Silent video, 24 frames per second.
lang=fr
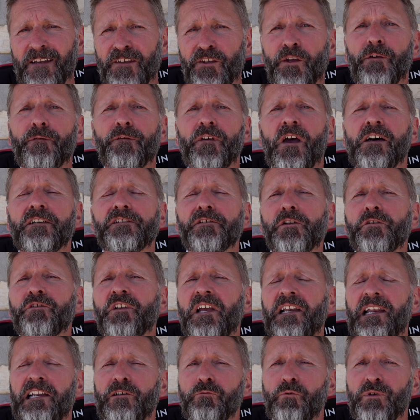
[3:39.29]
qui a fait en sorte
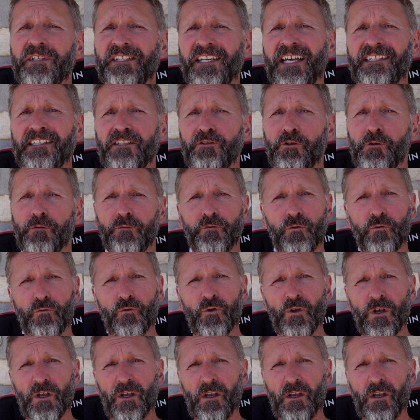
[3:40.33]
que la Louisiane est devenue